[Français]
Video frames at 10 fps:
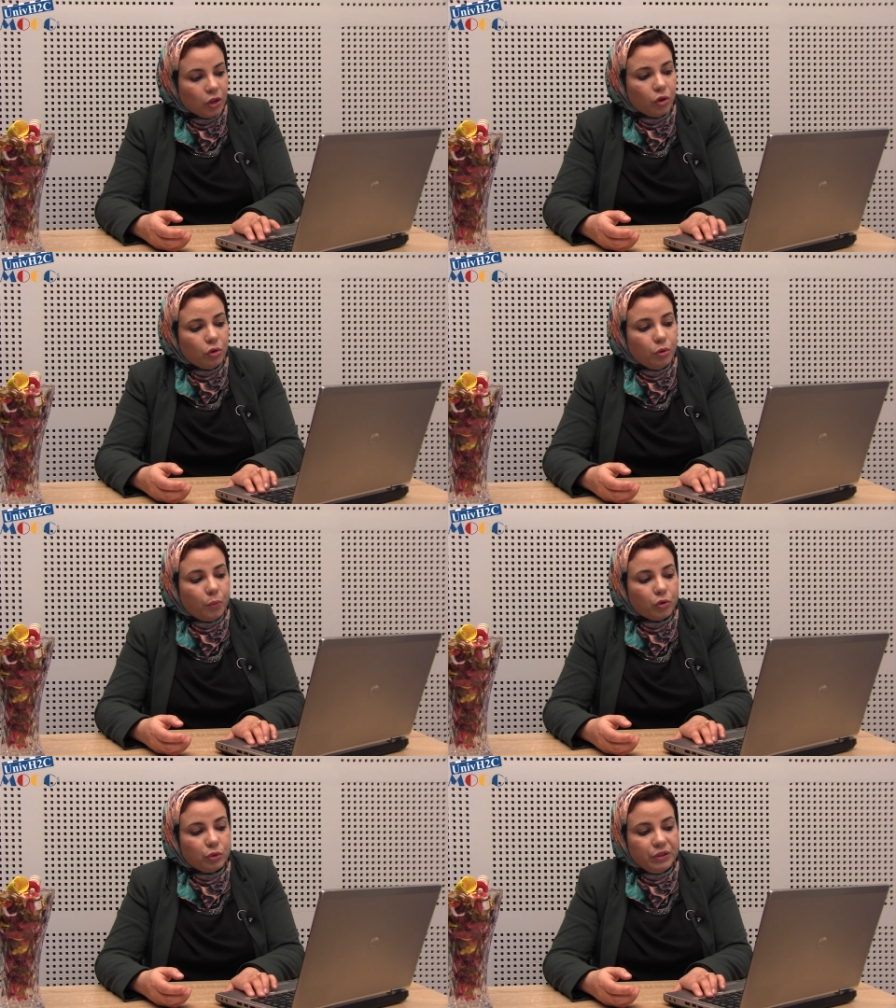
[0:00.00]
Quand le
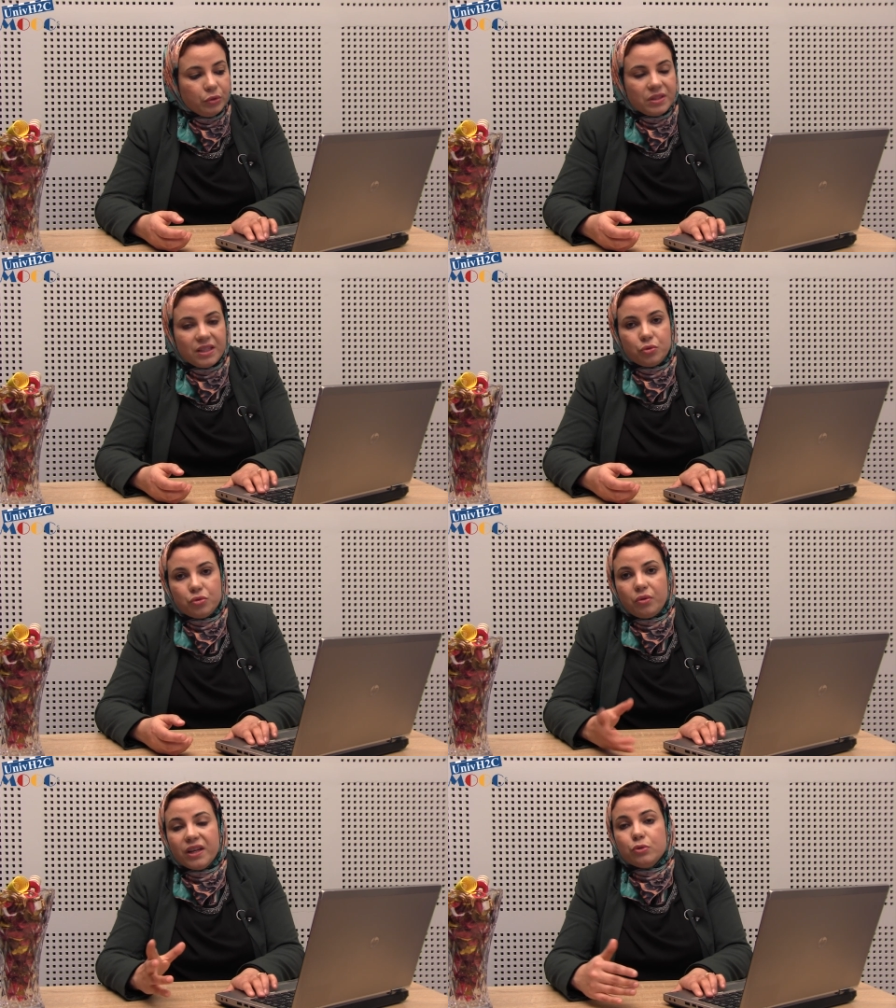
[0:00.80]
produit de
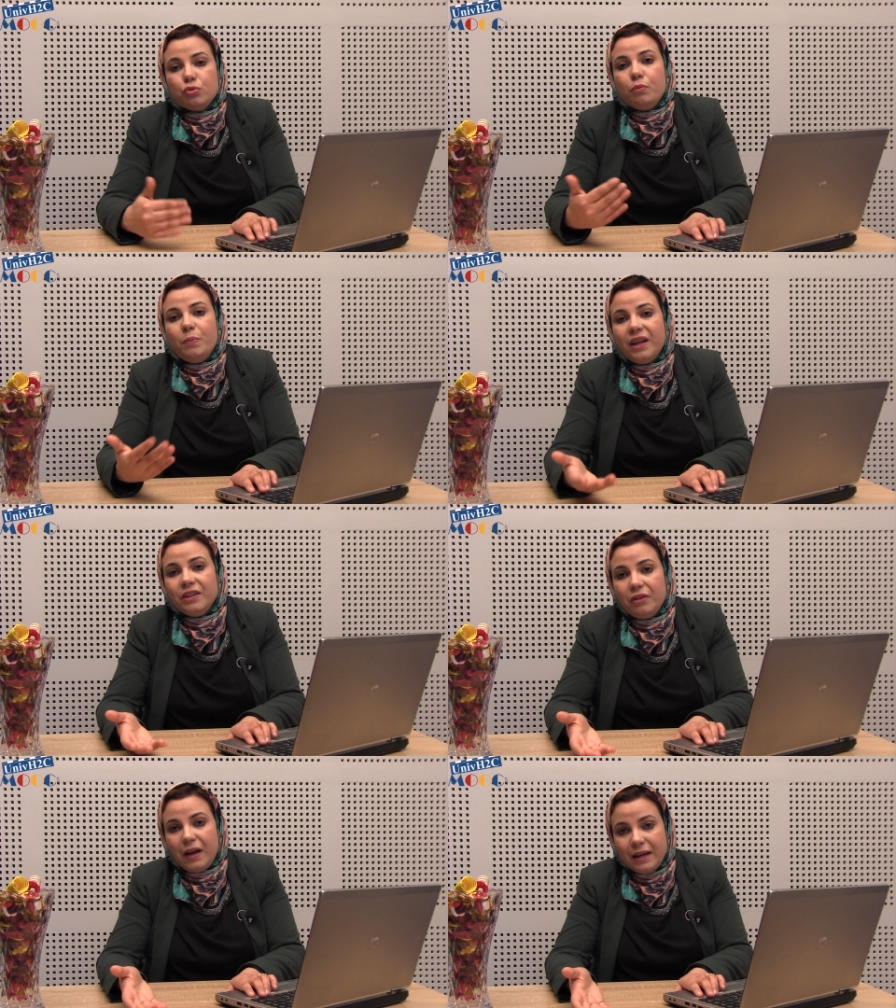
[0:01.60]
cession est
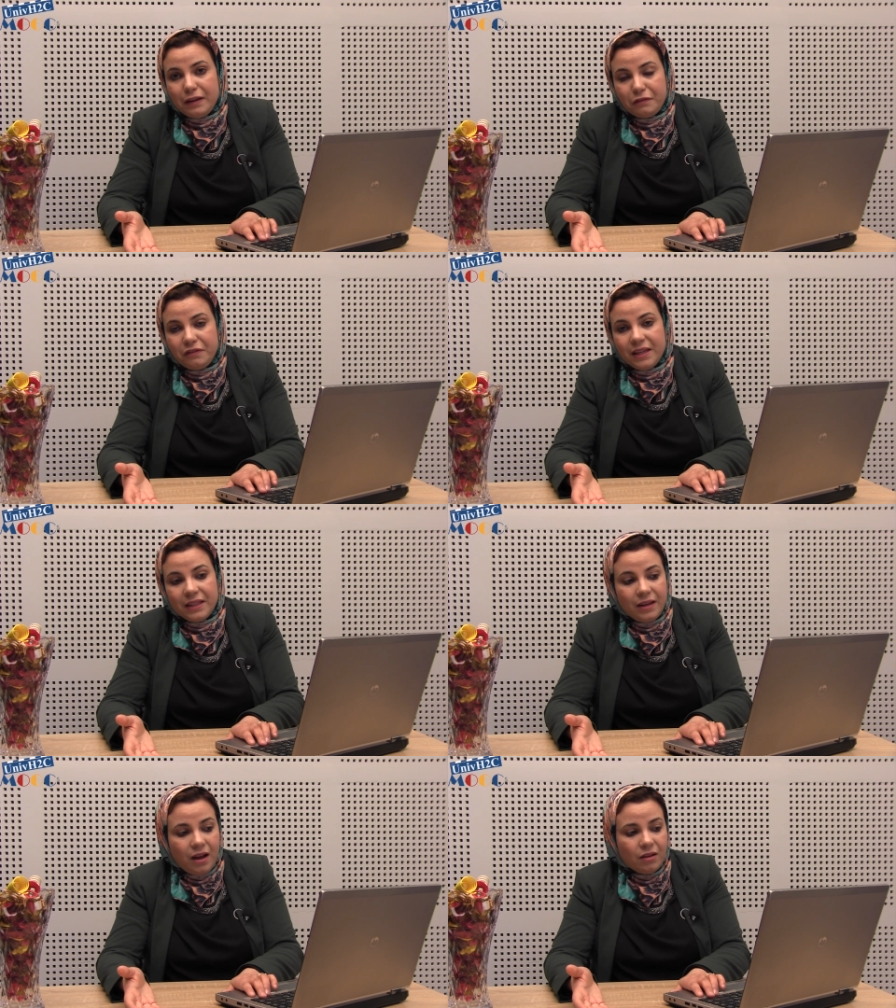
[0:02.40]
supérieur à la
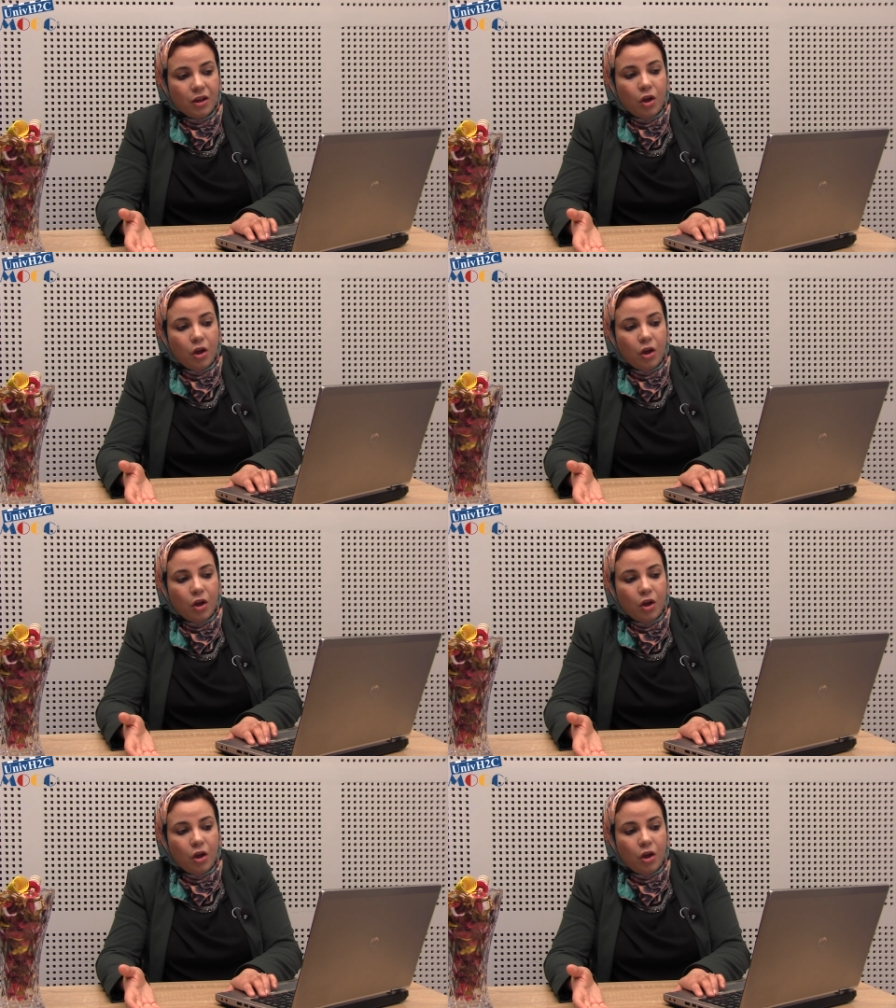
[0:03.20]
VNA,